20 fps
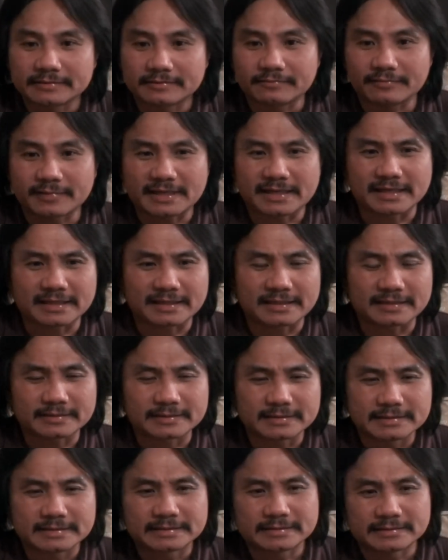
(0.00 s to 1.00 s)
và
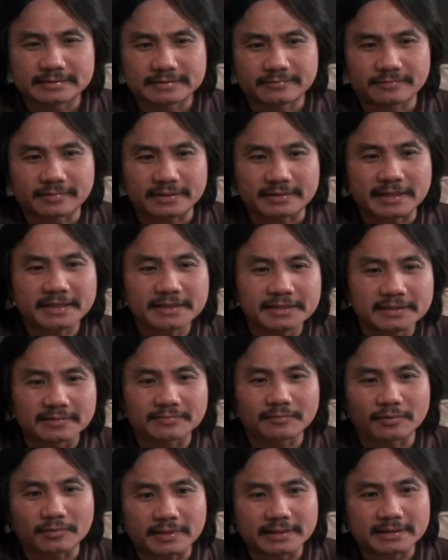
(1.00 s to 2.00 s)
và thấy
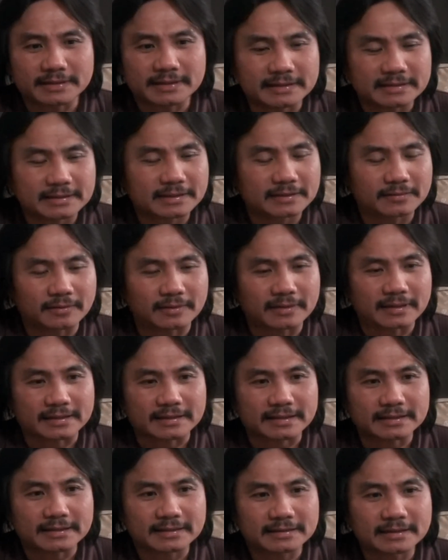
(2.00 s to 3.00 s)
được một cái, cái, cái gọi là
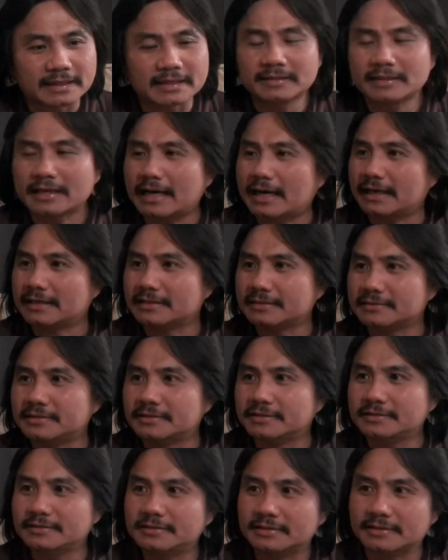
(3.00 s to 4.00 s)
cái, cái tinh thần
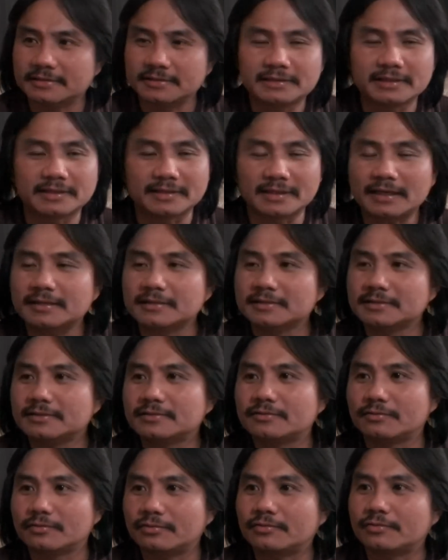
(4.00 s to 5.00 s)
giữ giữ gìn đất nước
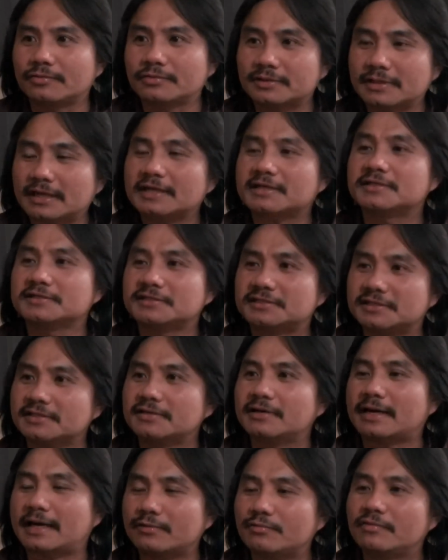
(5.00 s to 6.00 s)
của của các chiến
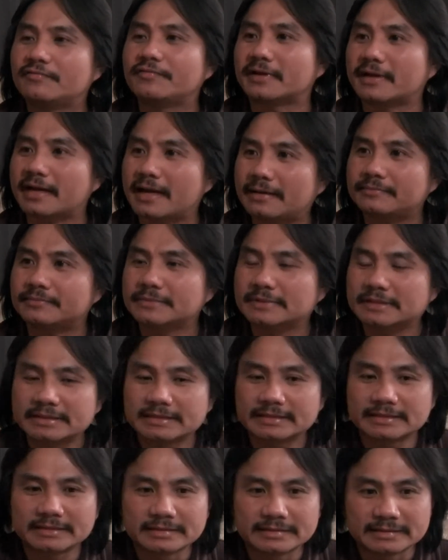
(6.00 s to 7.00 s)
sĩ Hải quân Việt Nam.
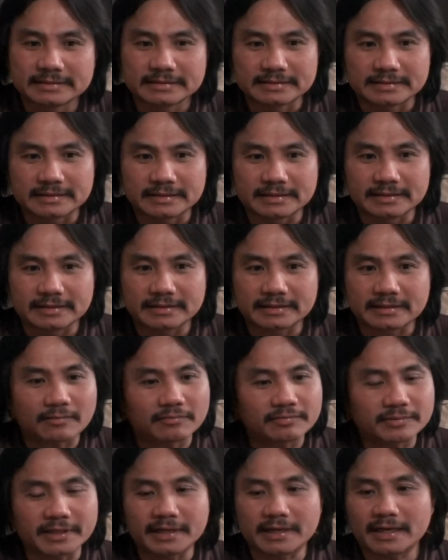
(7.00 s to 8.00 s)
Thì
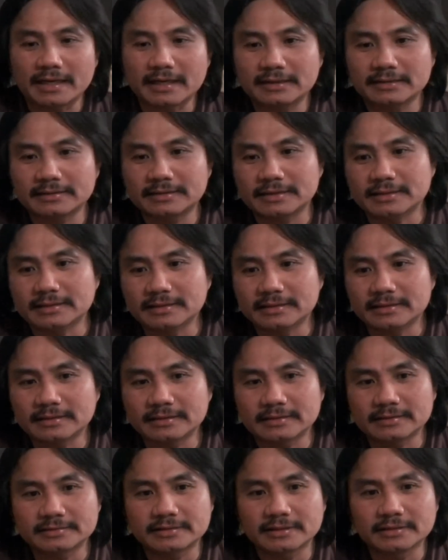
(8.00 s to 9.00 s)
không gì hơn thì
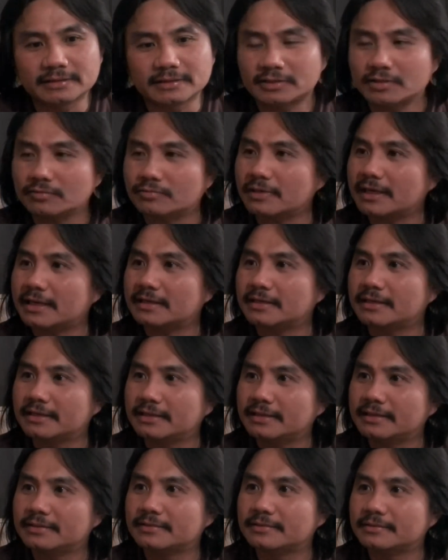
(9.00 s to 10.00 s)
xin được chúc các anh
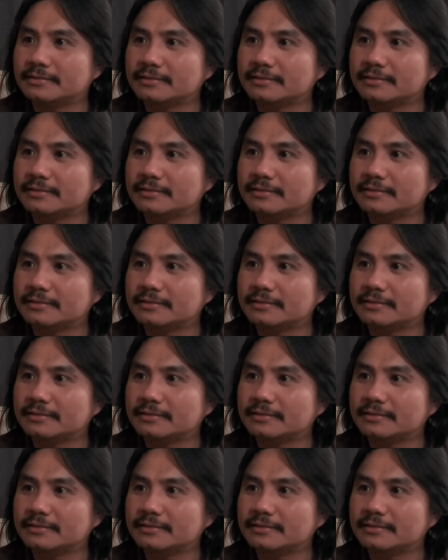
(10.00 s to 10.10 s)
đi